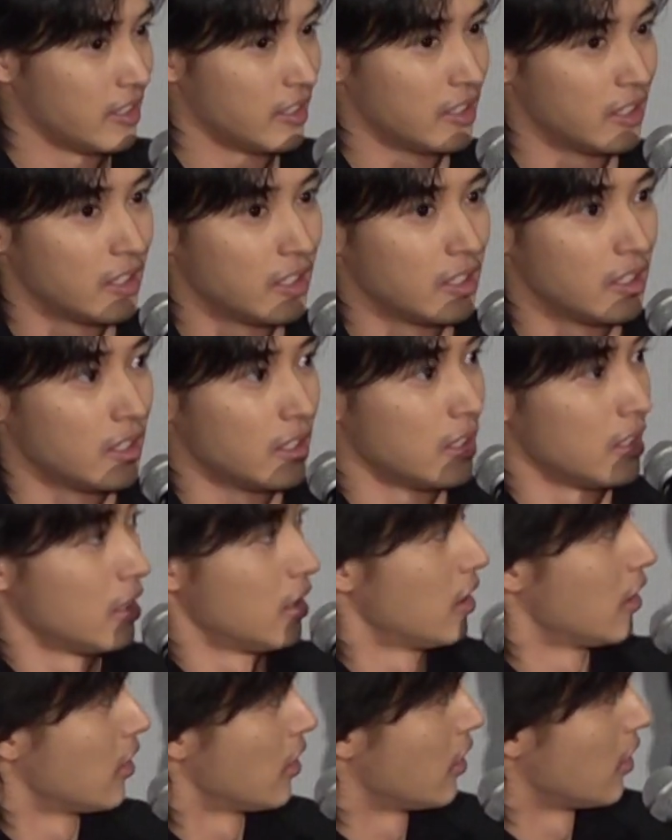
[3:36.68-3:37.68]
なうん
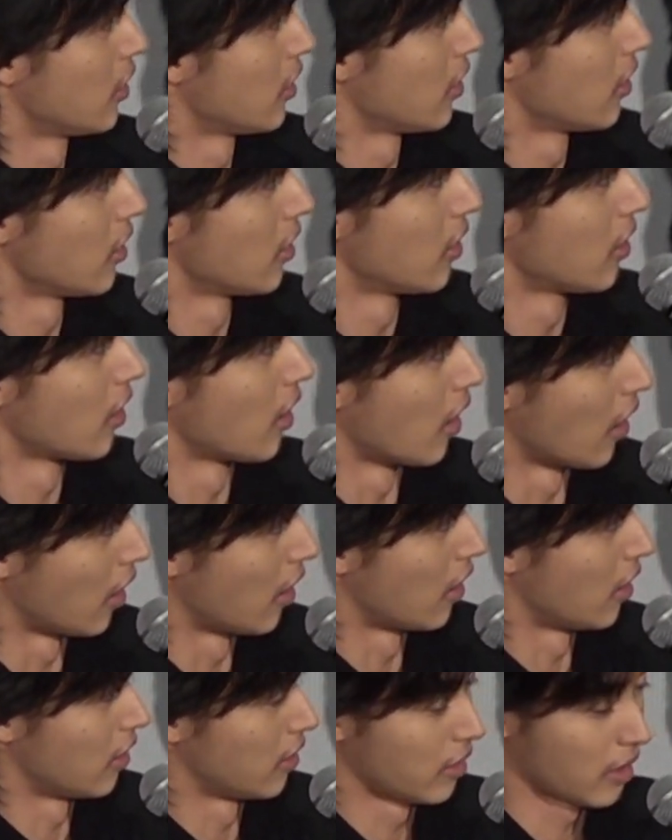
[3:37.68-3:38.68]
あるかもね
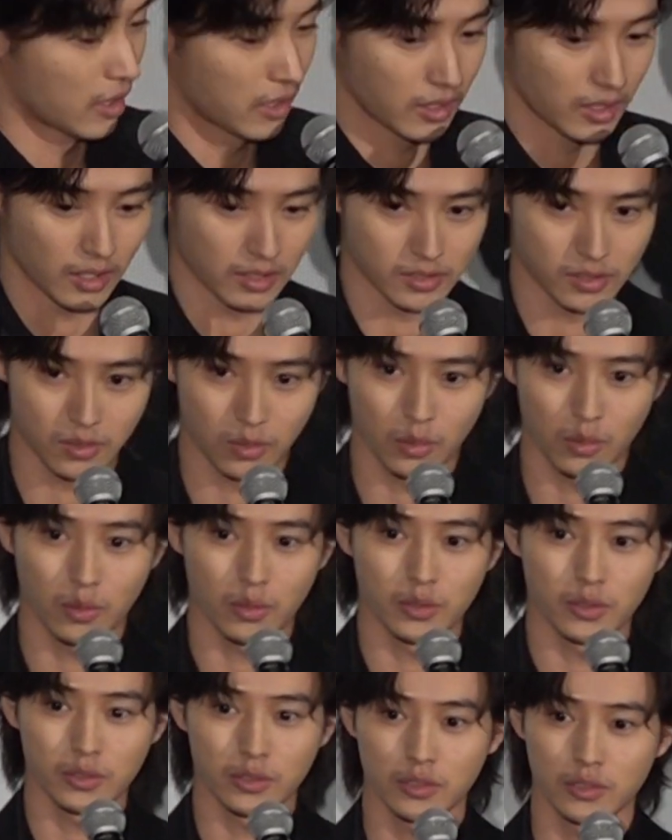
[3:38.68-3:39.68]
はいなんかそ
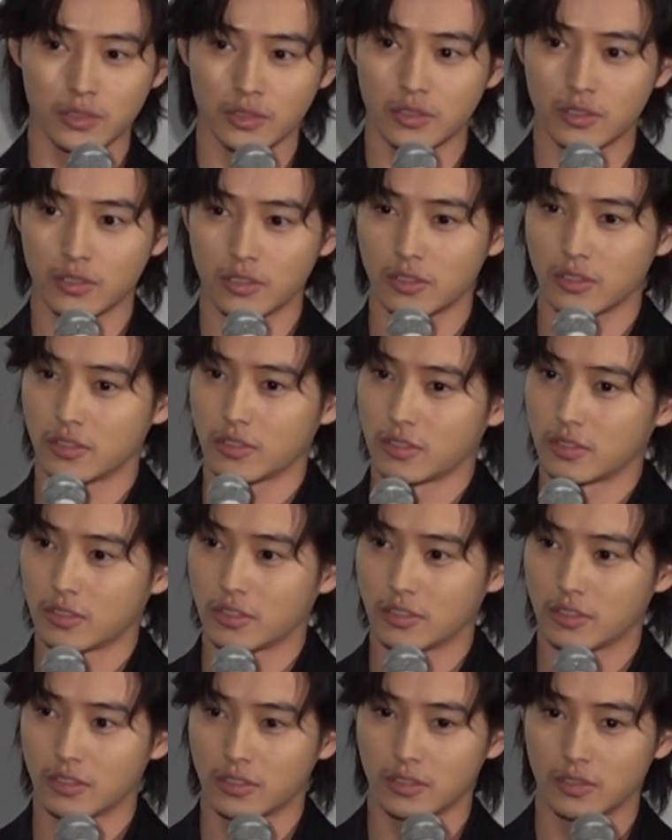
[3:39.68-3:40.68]
ういう
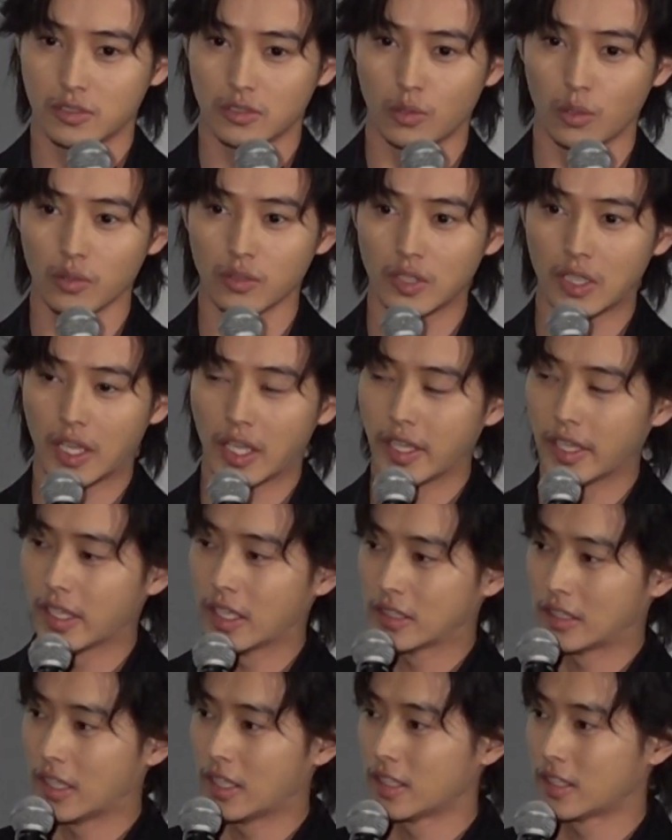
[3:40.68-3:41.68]
どんな映
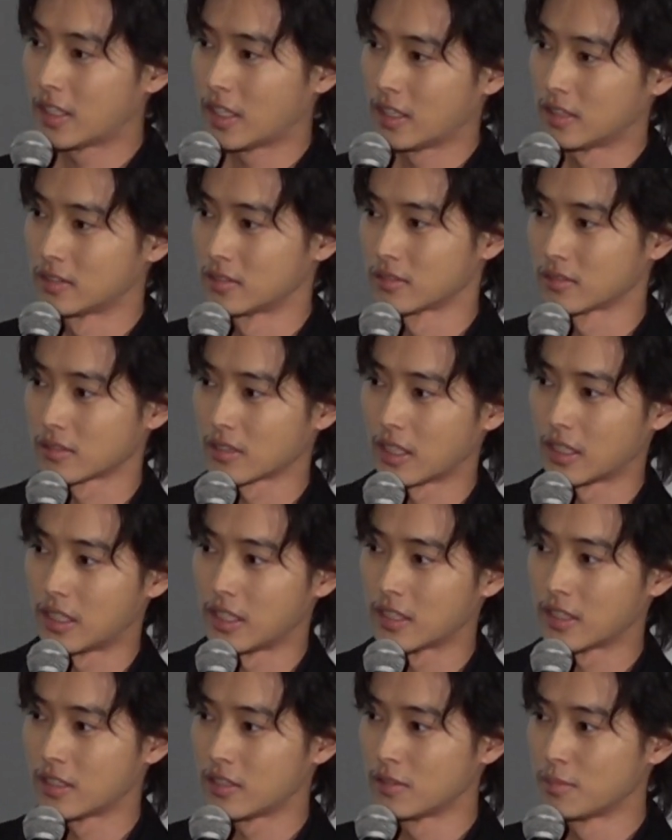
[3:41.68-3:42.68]
画体験が
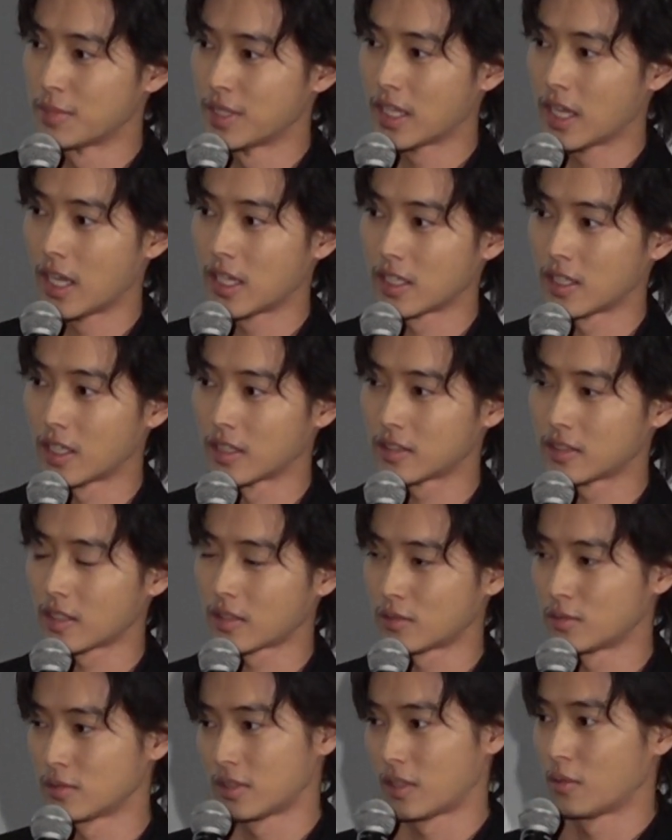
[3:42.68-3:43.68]
できる未来になってい
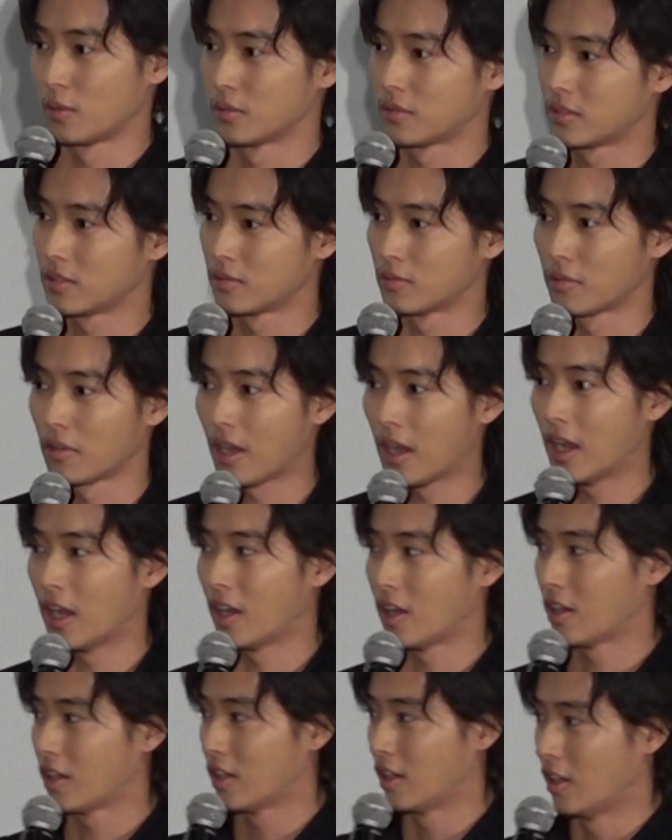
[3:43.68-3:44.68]
くんだろうっていうの
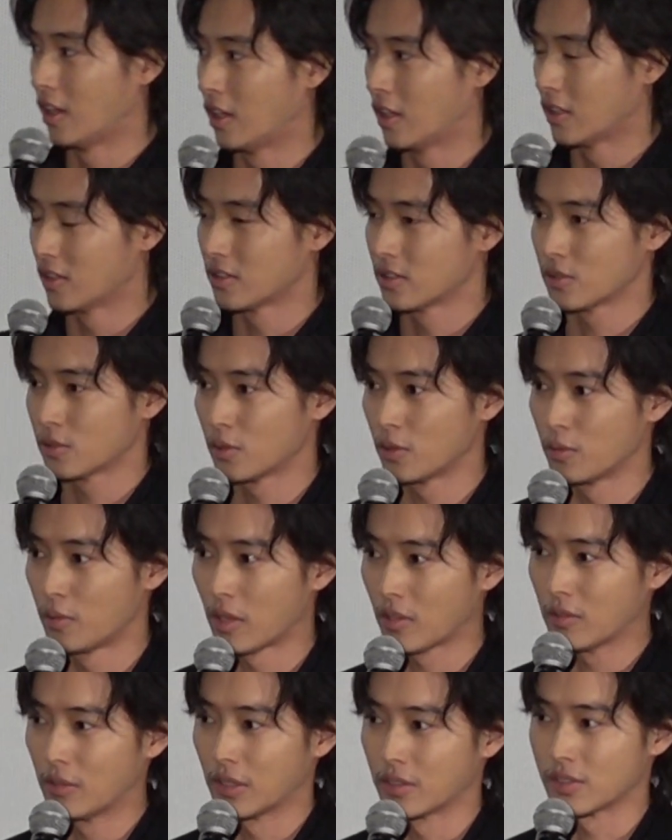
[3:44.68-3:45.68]
がすごい
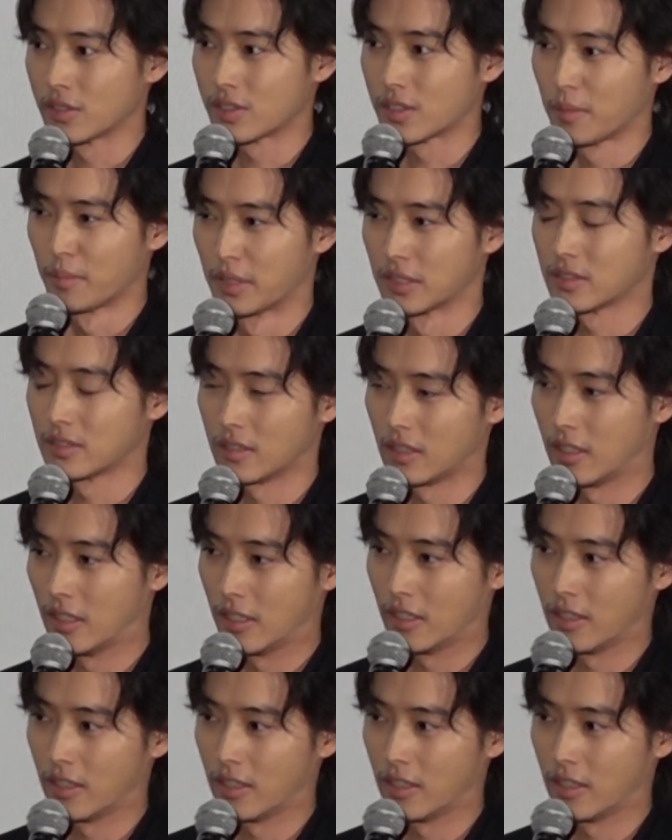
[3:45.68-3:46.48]
ワクワクしてますね